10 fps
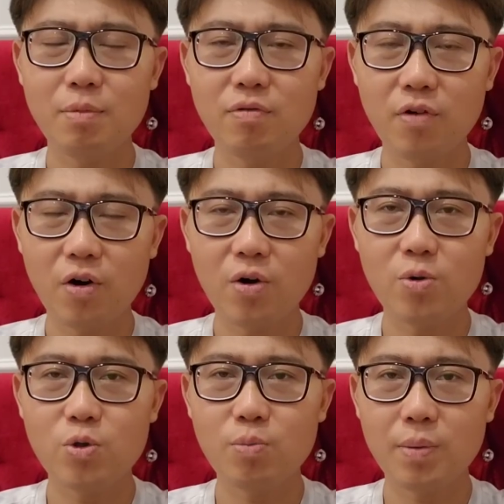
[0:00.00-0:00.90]
move
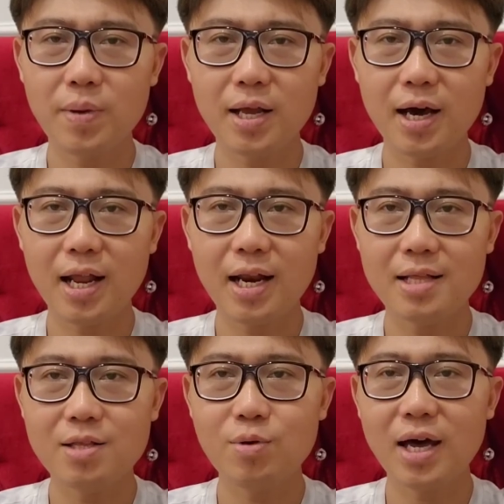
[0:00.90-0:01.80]
on untuk berpindah ke lain
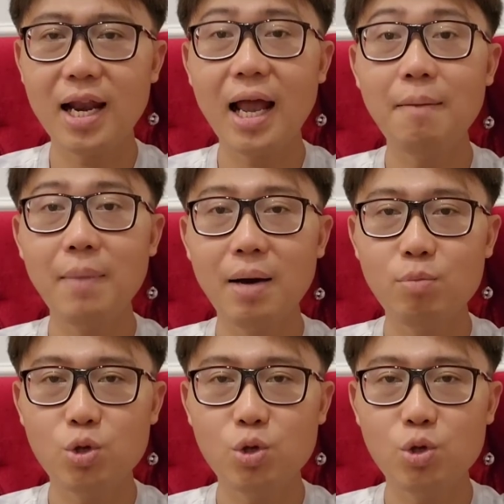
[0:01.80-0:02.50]
hati itu kayak lama,